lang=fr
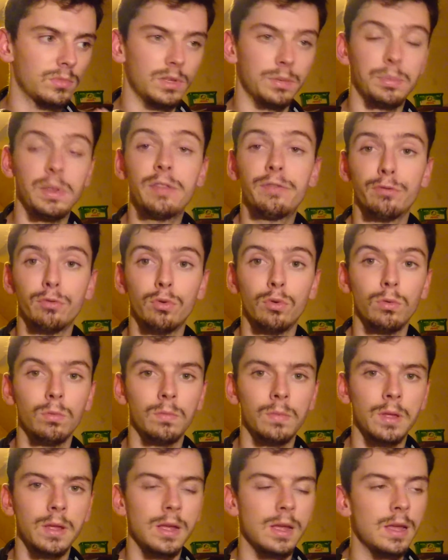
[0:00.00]
c'est peut-être faux,
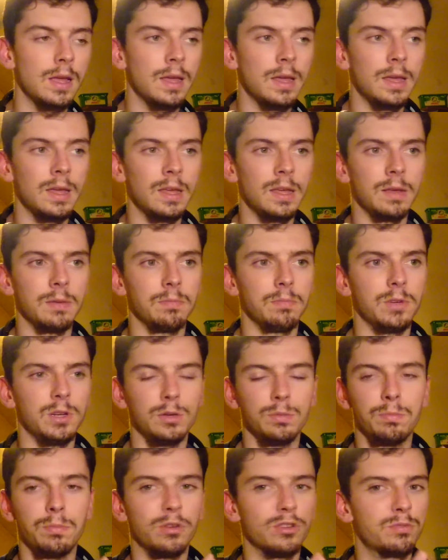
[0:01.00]
mais
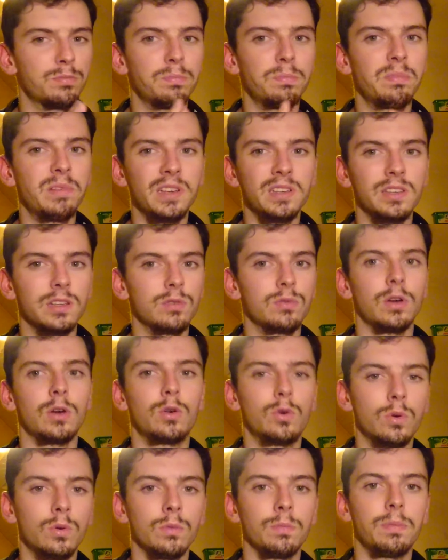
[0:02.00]
je pense pas que ça soit
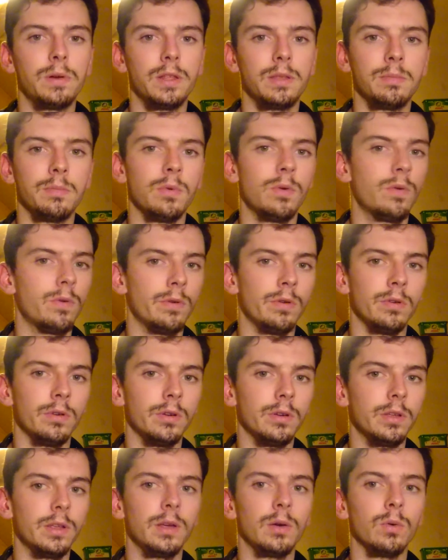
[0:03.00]
complètement
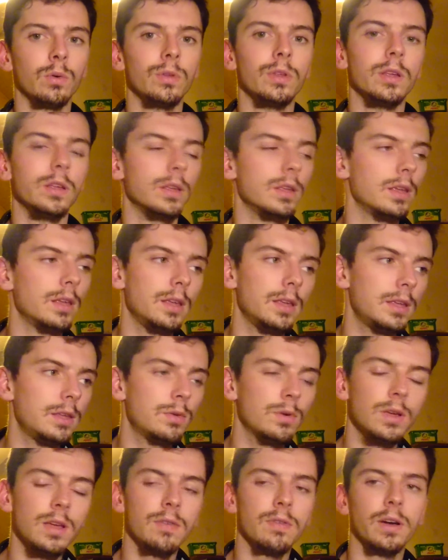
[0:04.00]
erroné. Il
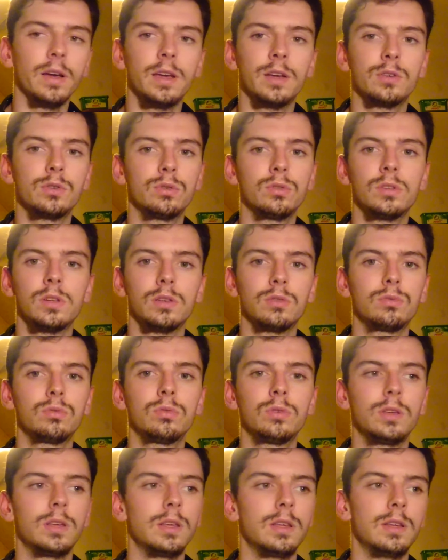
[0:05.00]
doit y avoir quelque chose
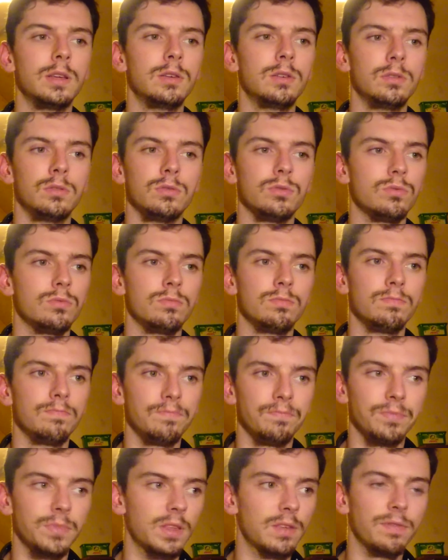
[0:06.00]
là-dessous qui,
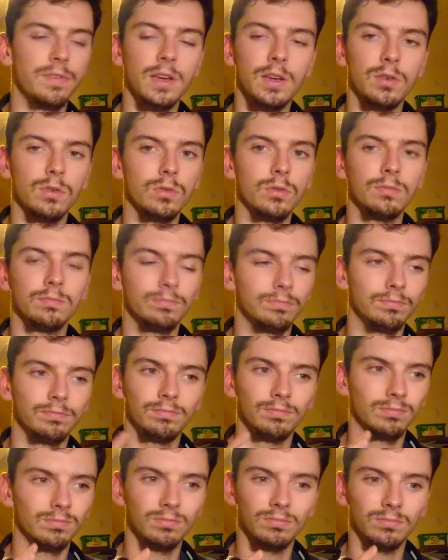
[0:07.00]
fait que
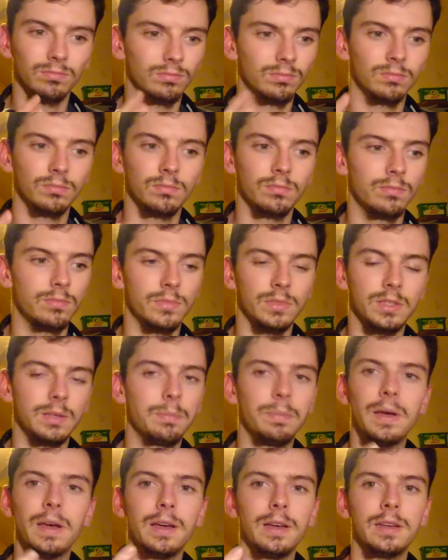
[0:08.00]

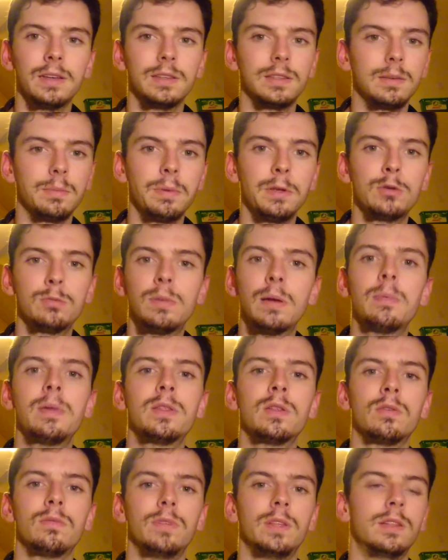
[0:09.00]
c'est pas, pas du blabla
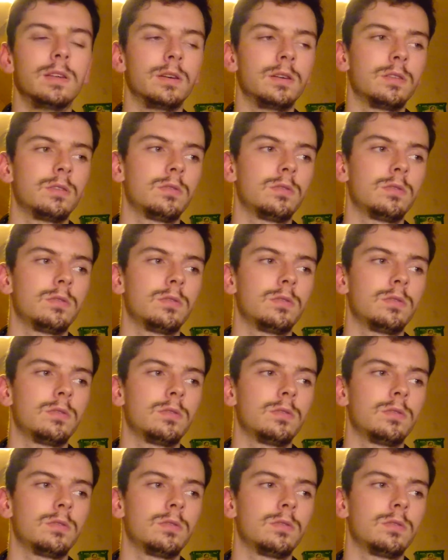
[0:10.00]
dans le vide.